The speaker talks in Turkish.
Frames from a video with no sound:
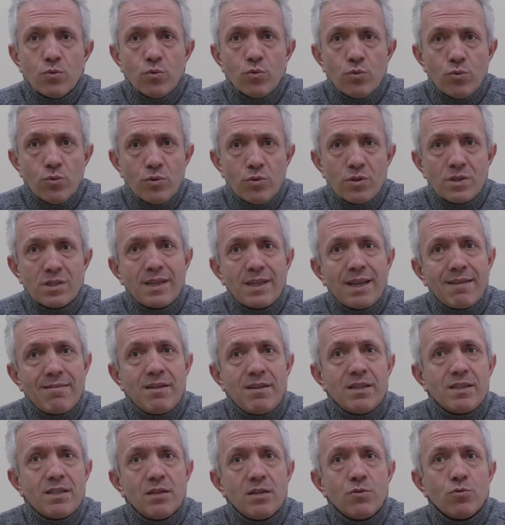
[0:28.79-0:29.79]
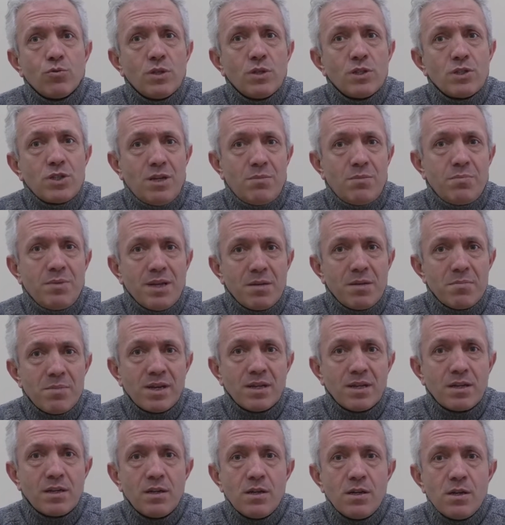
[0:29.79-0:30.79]
Ulus devlete
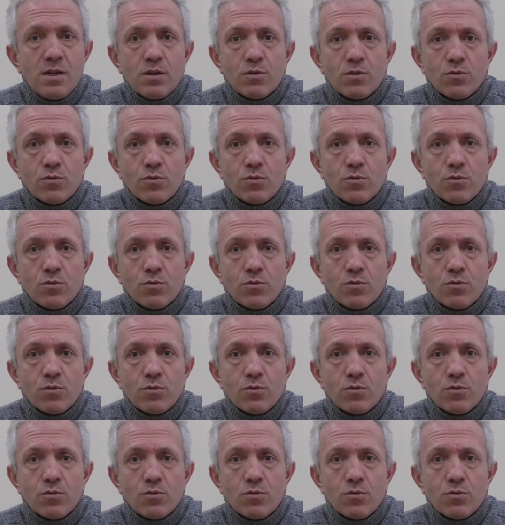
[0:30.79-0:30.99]
ulaşabilmek,